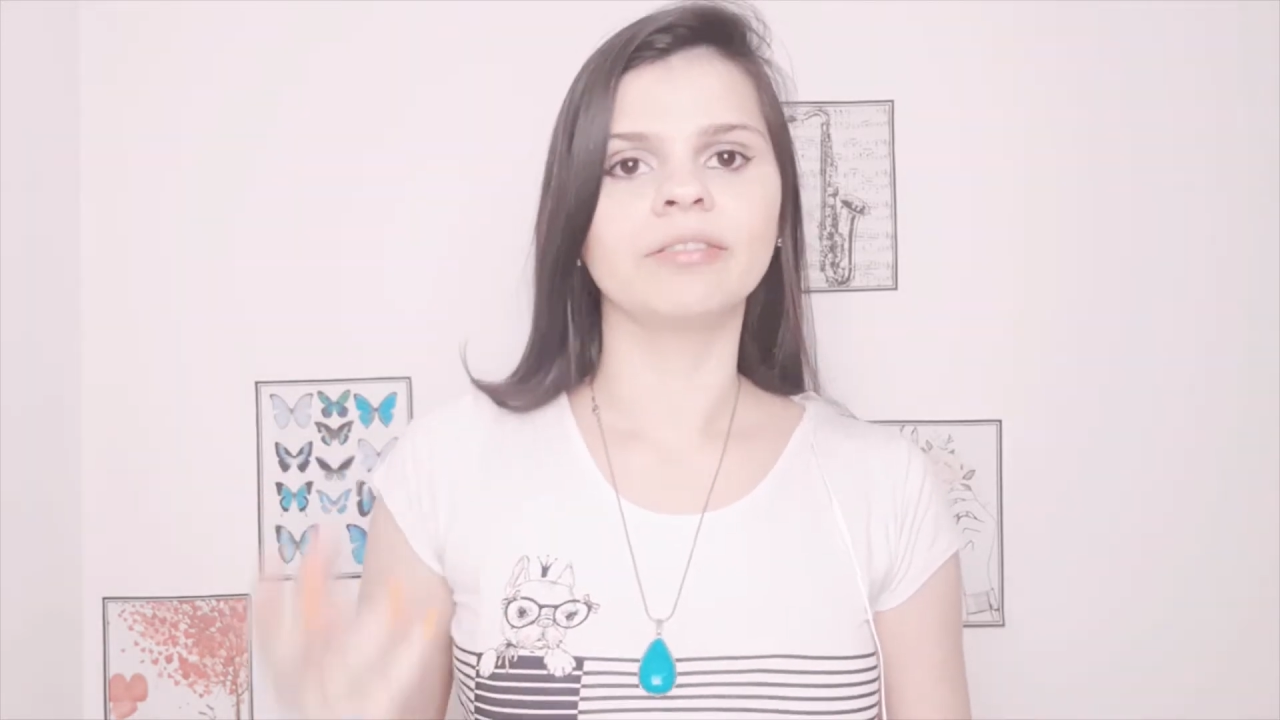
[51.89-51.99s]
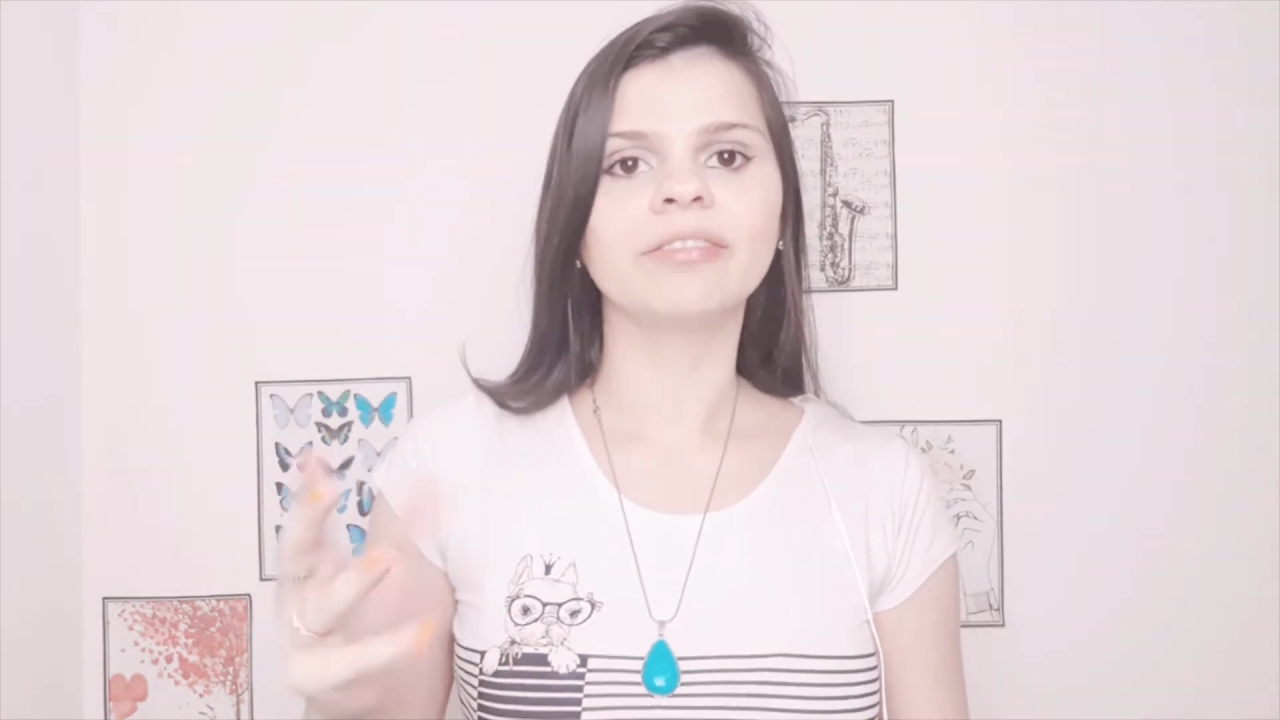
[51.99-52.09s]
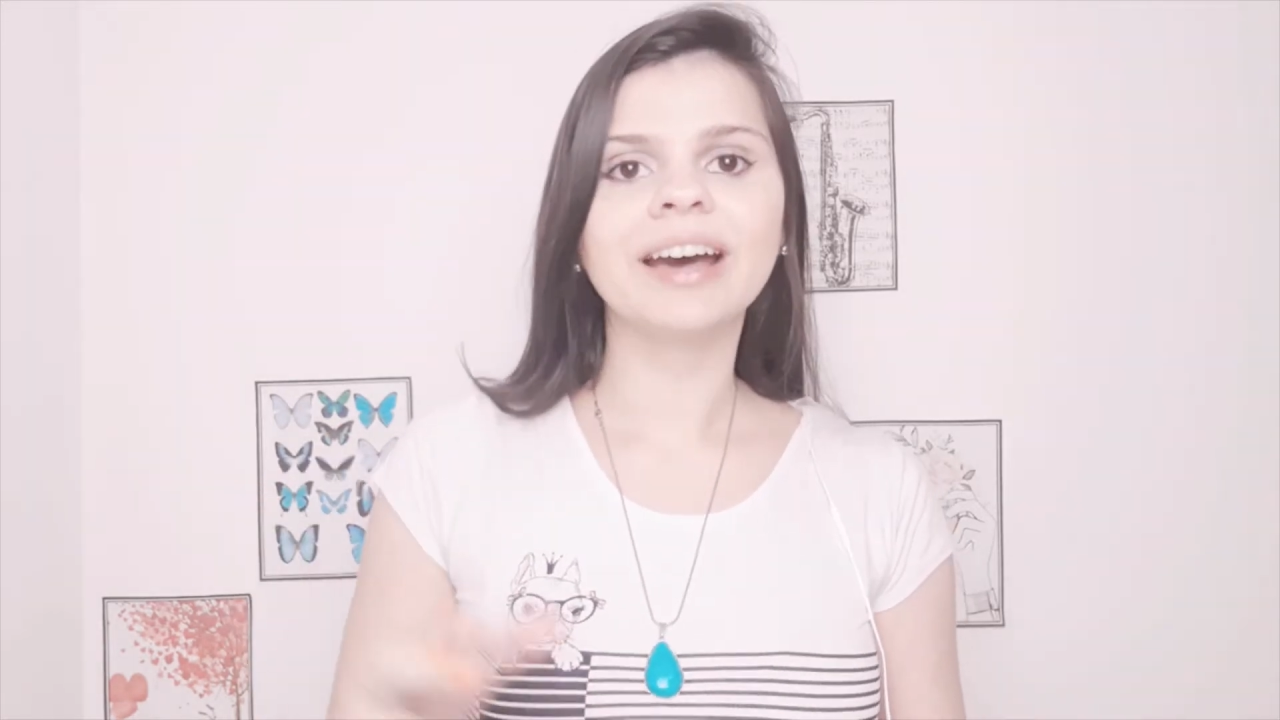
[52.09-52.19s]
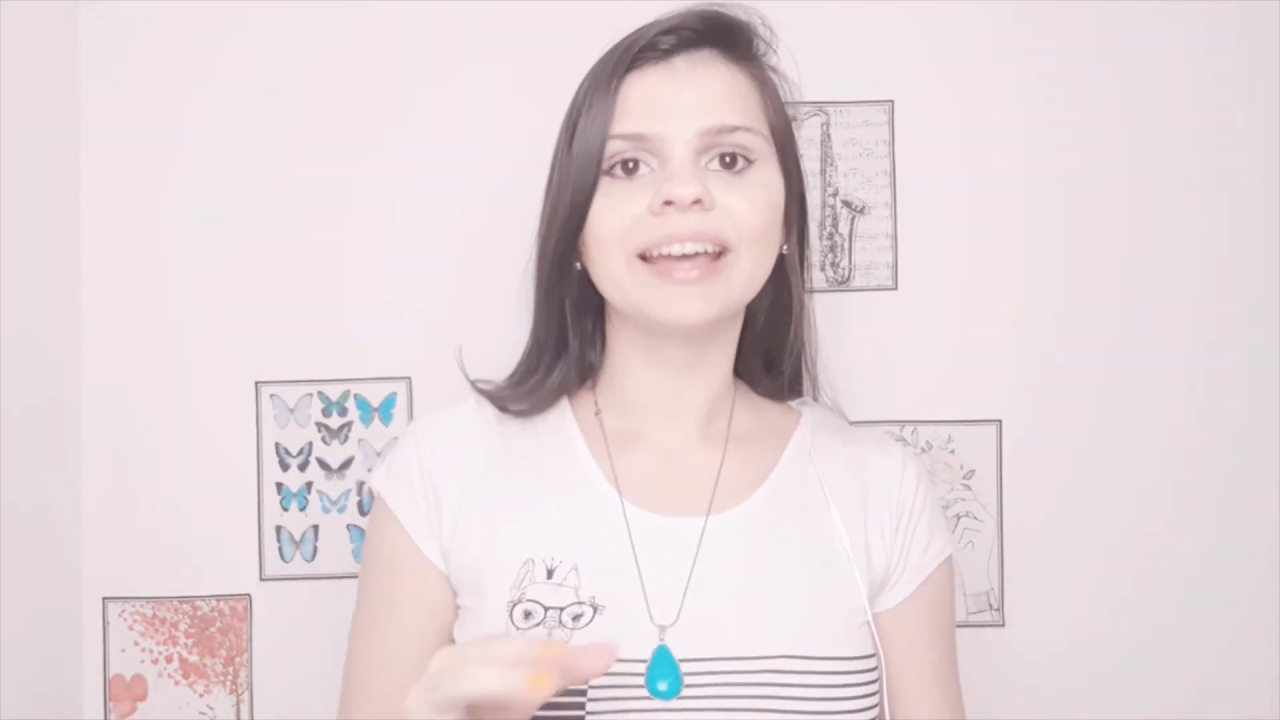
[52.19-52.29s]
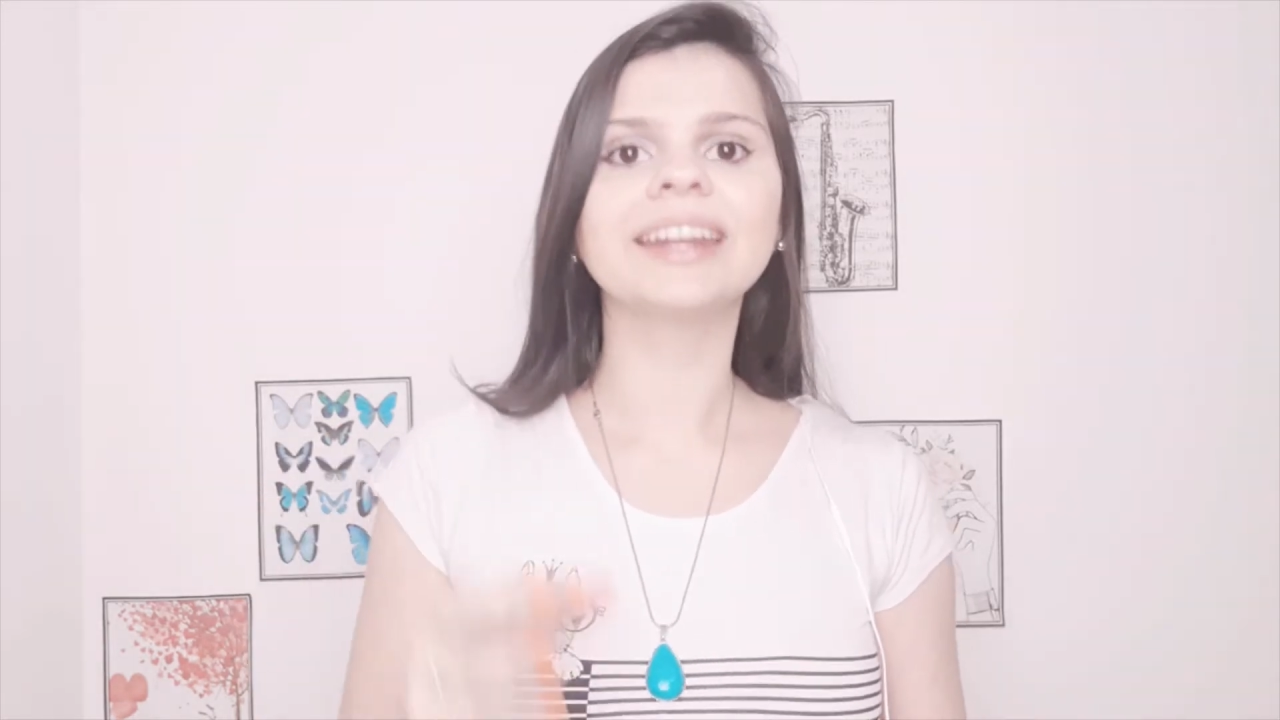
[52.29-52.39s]

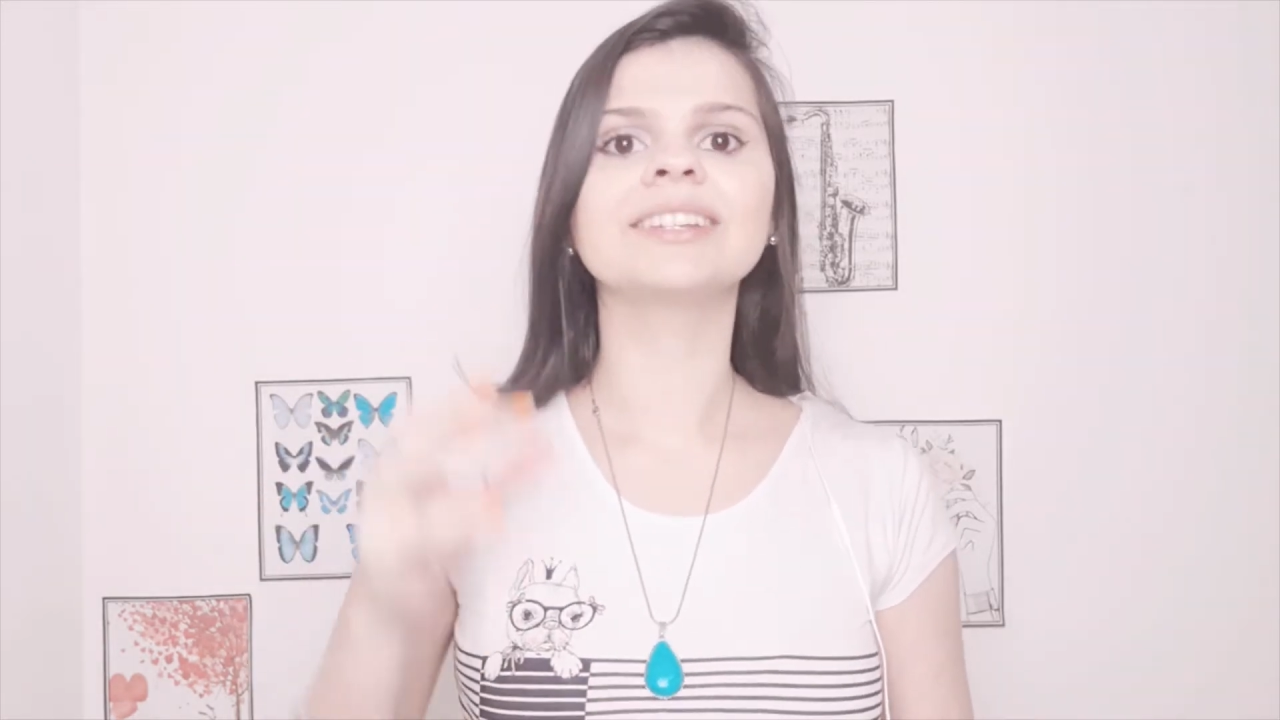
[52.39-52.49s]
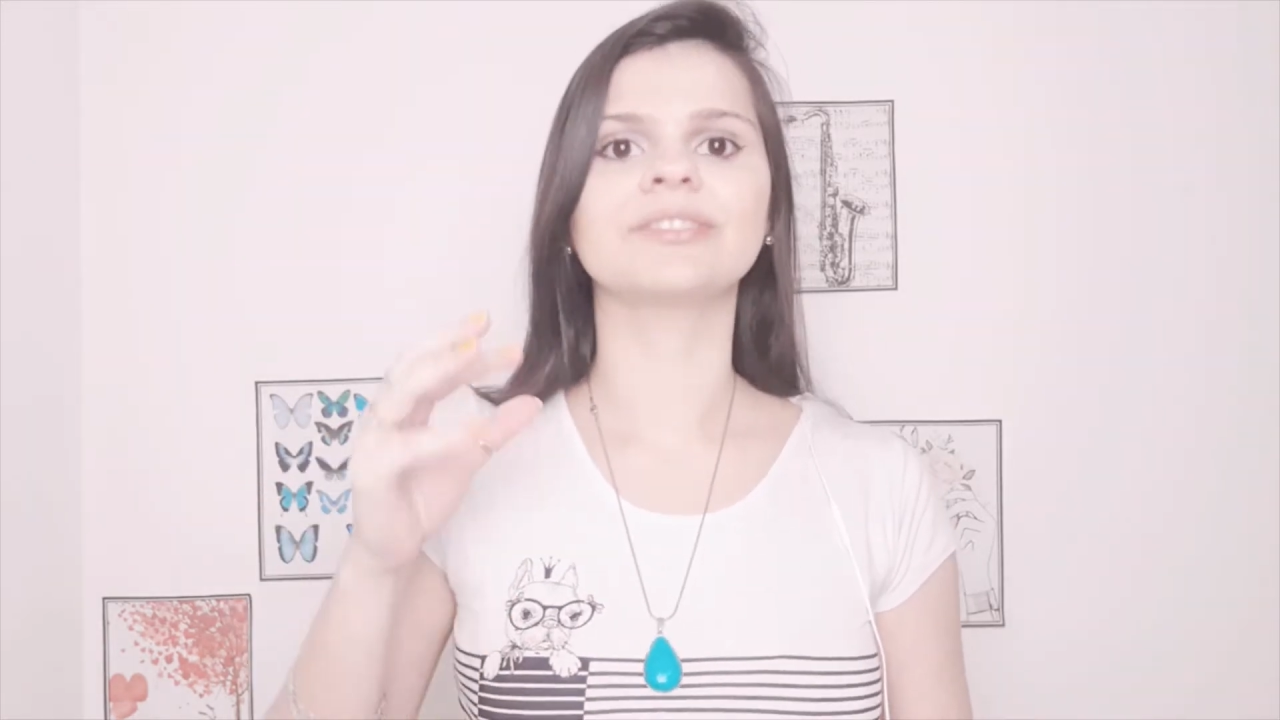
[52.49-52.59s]
várias